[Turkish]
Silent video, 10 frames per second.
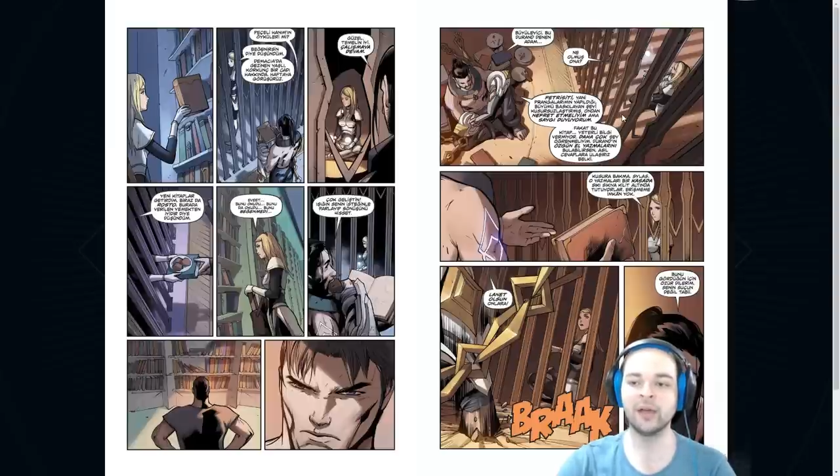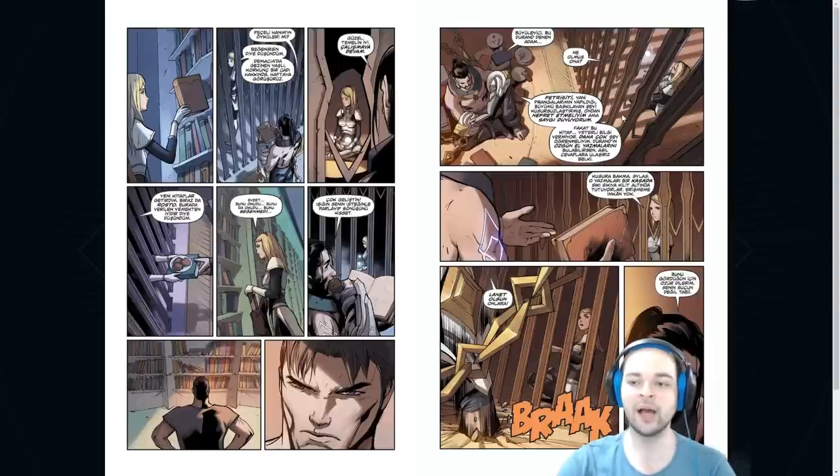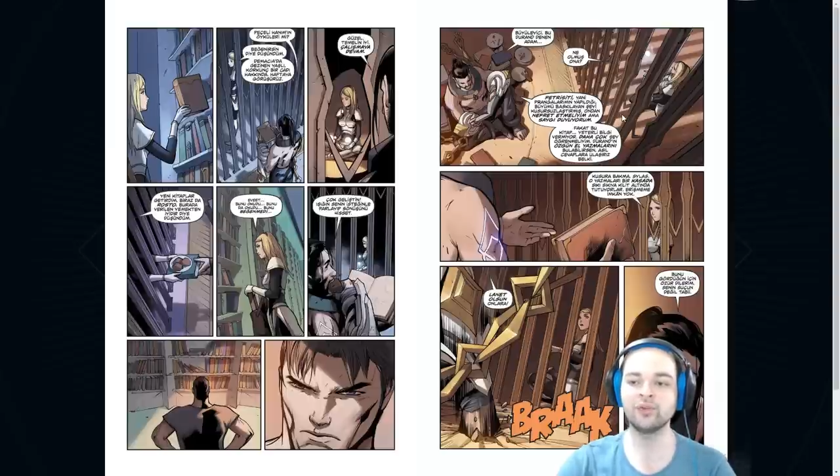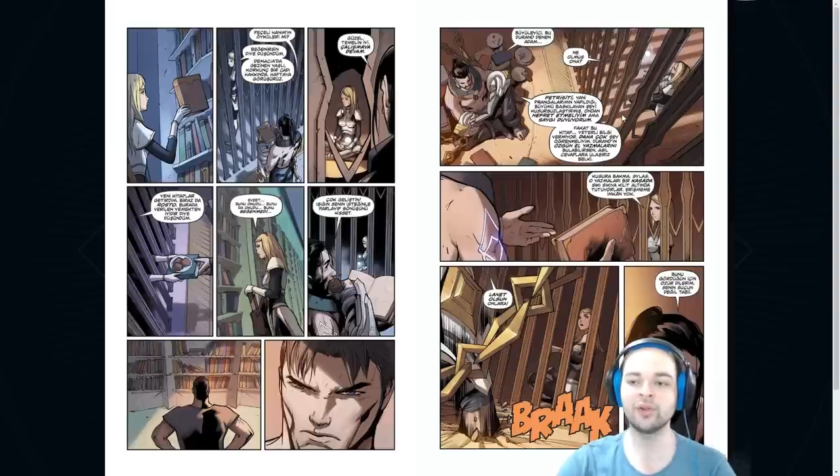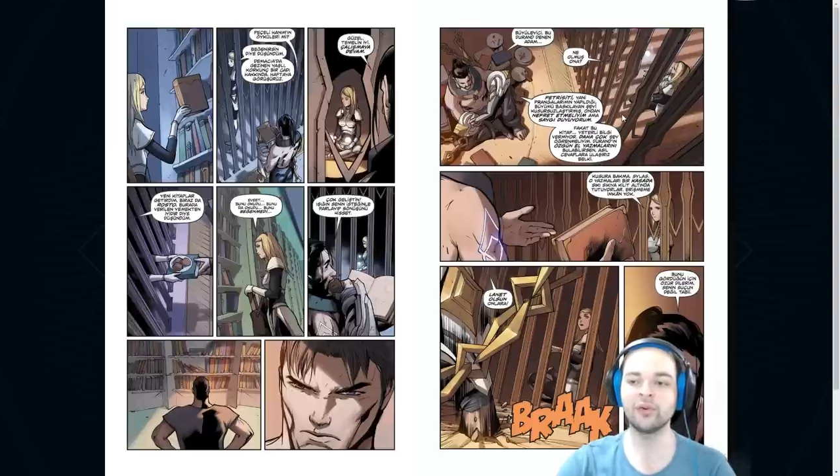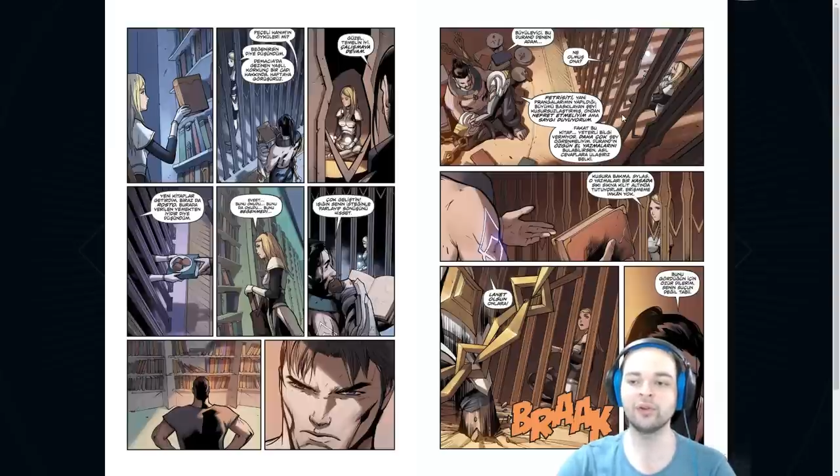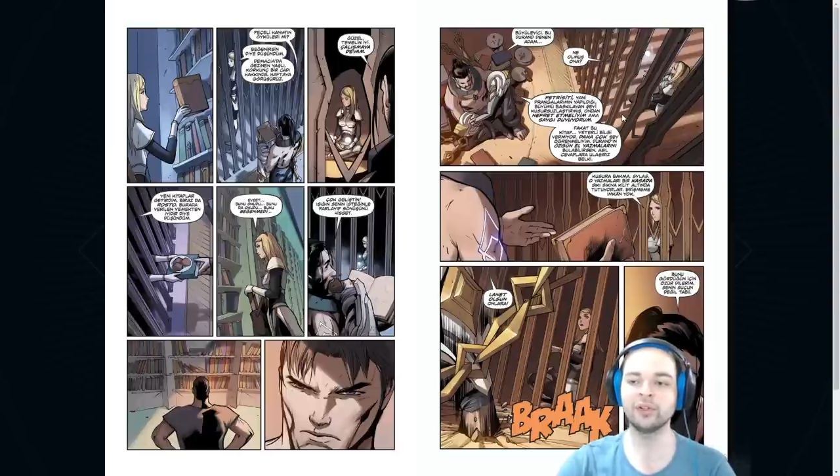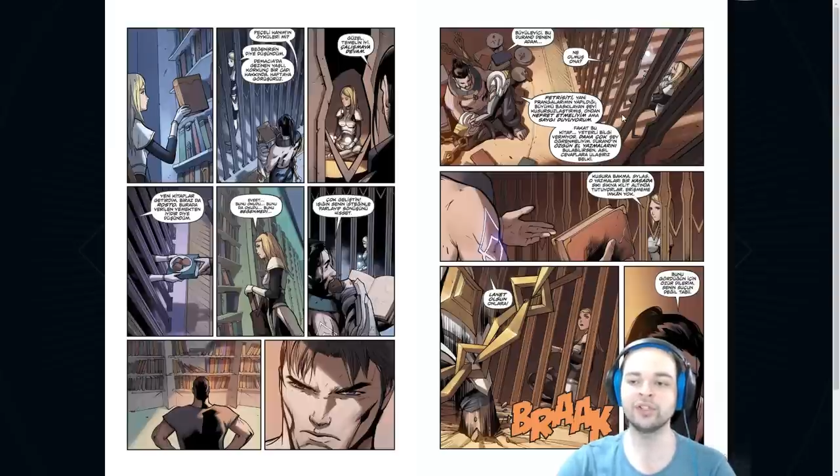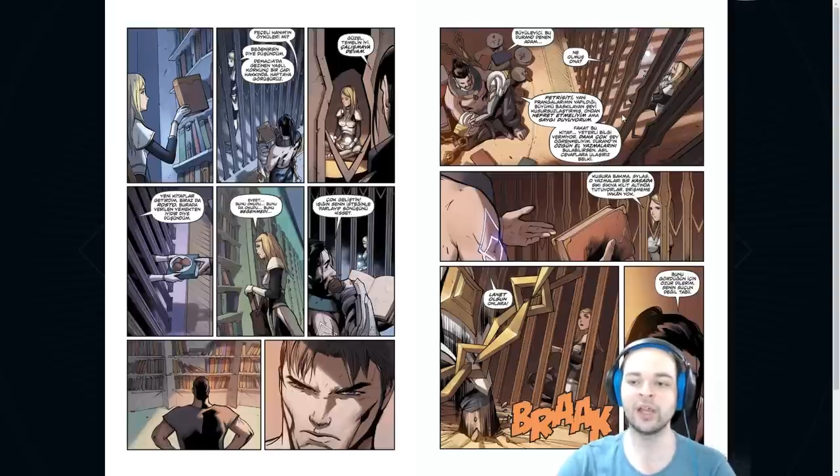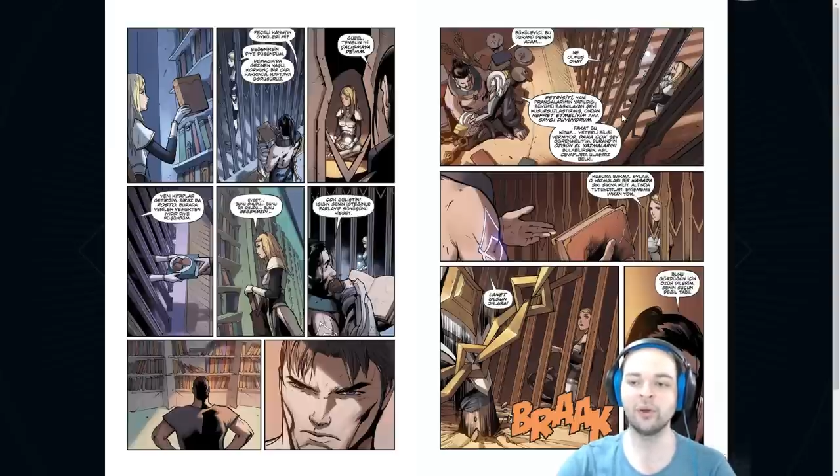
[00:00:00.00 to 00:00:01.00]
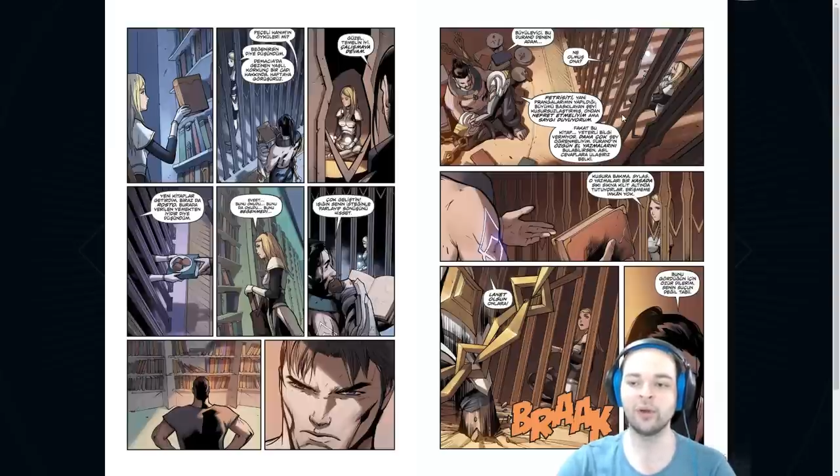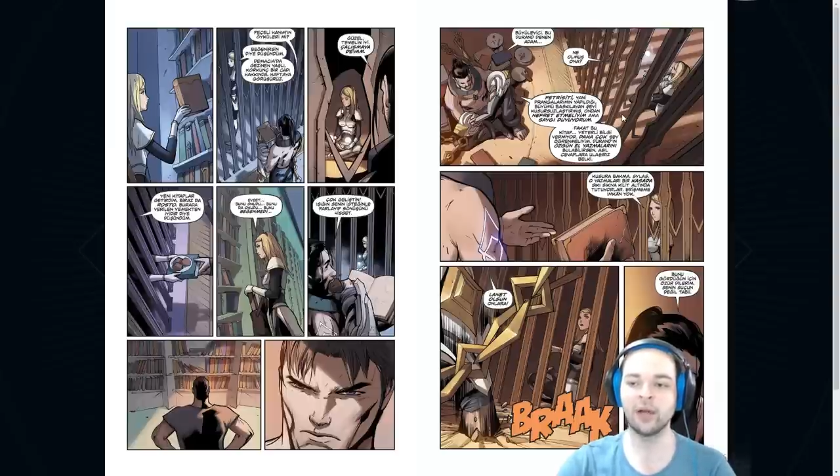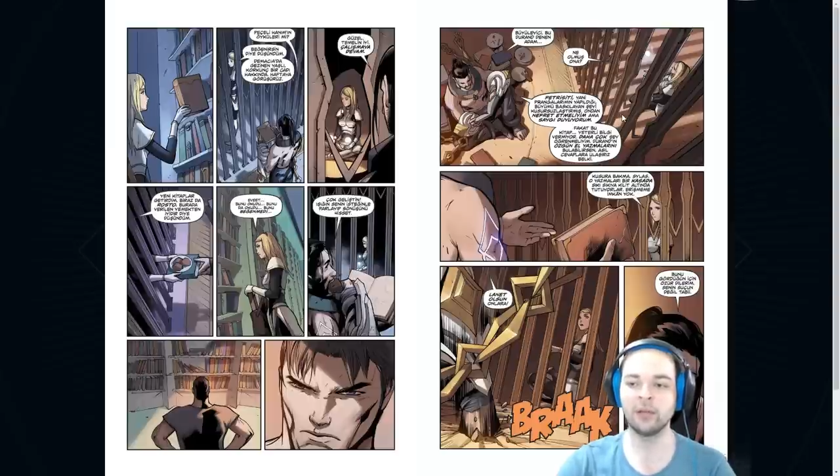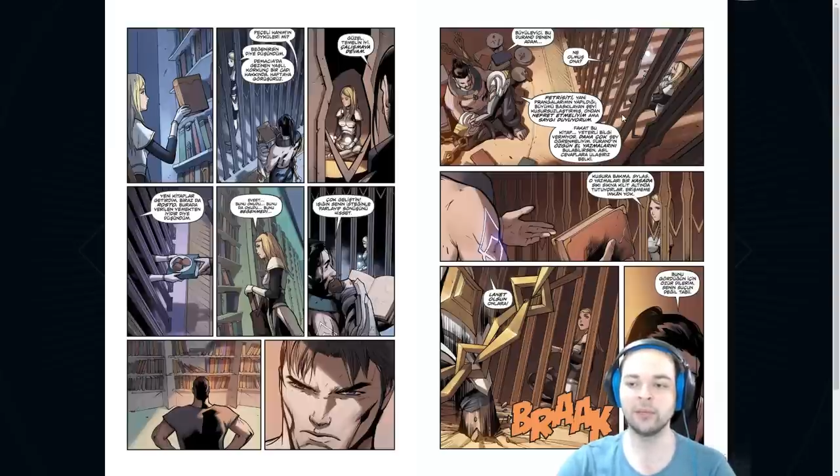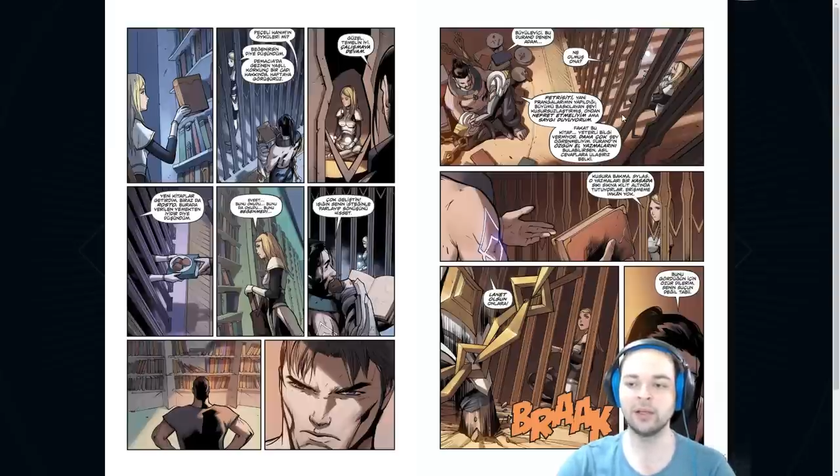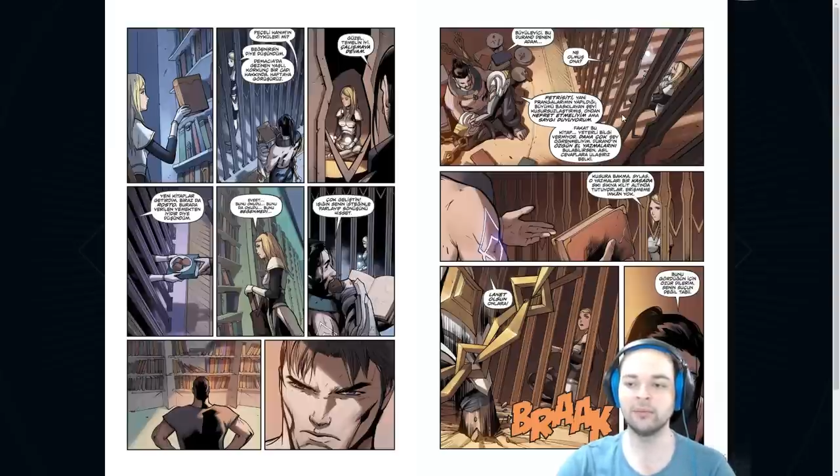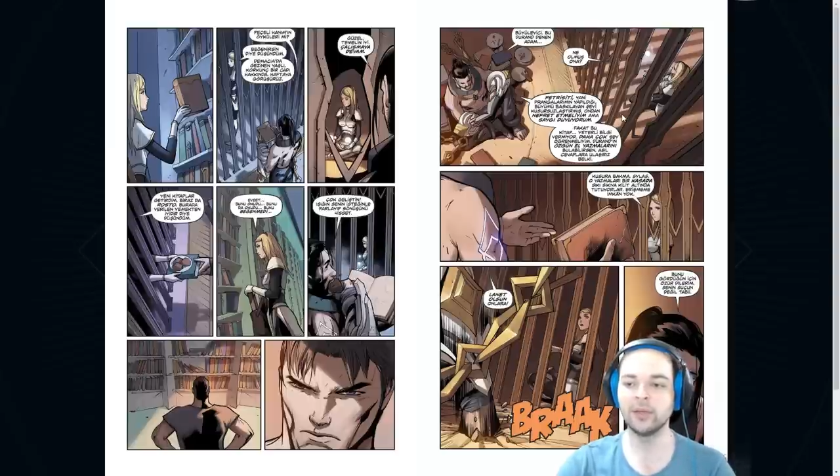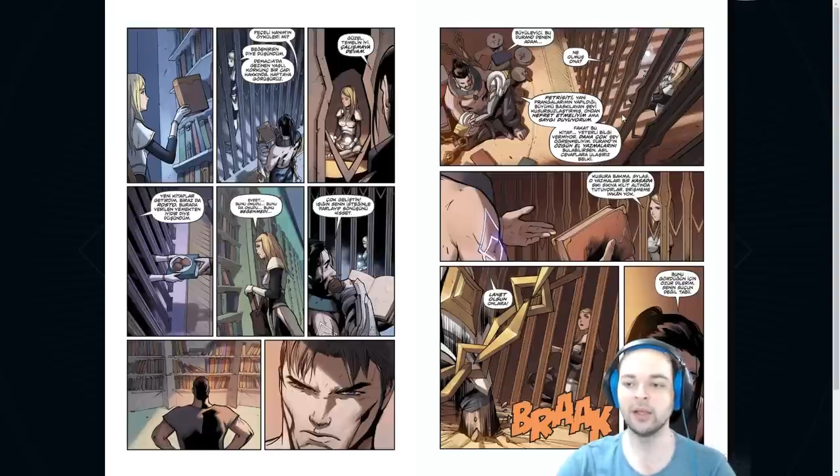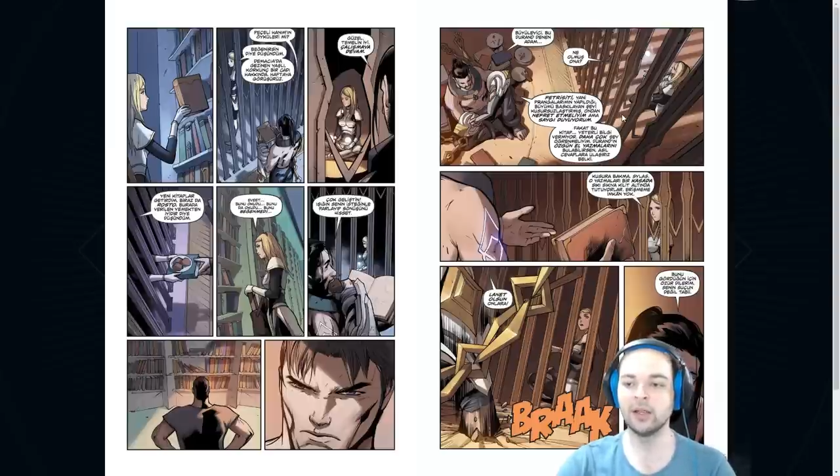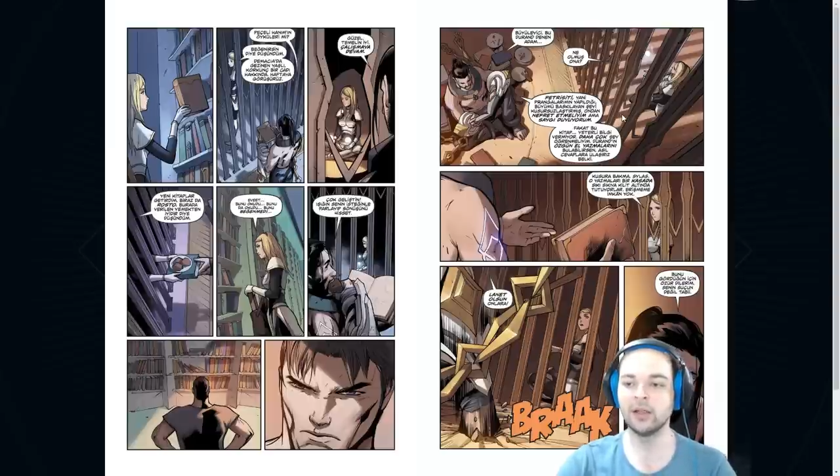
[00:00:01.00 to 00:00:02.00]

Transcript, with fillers: Daha çok şey öğrenmeliyim.